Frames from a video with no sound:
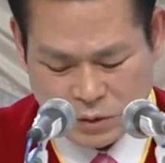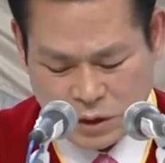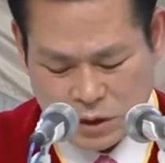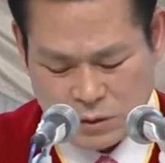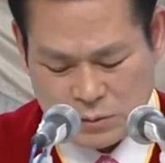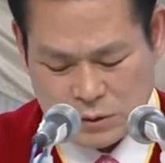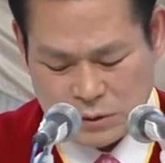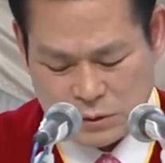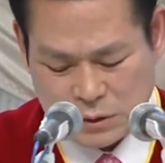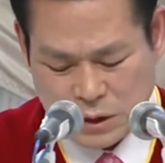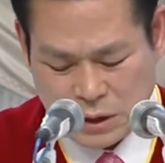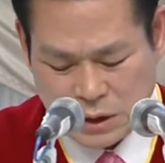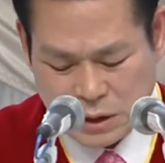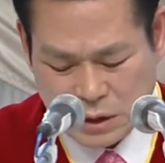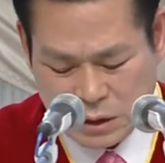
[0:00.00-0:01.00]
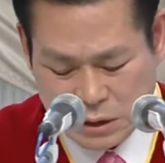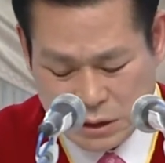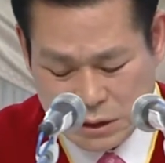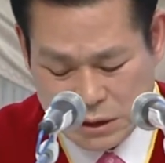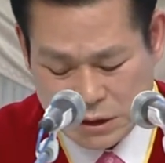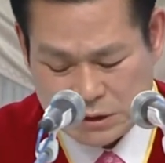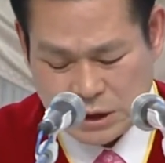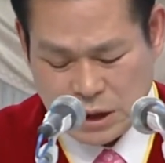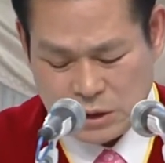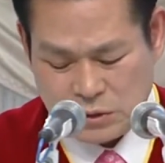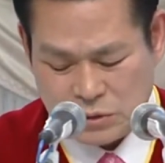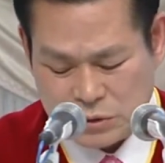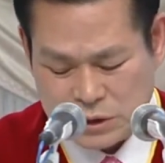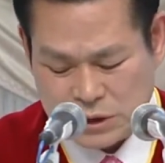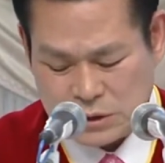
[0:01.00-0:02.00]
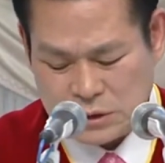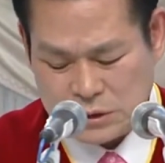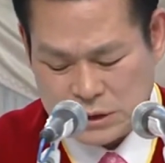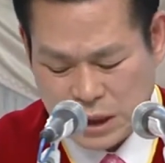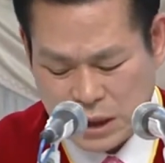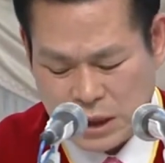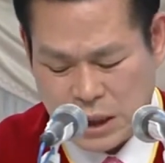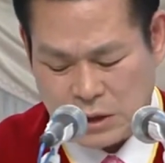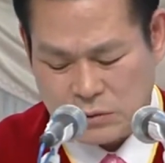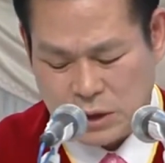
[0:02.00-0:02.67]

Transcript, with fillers: 愛する生徒の皆さん、これから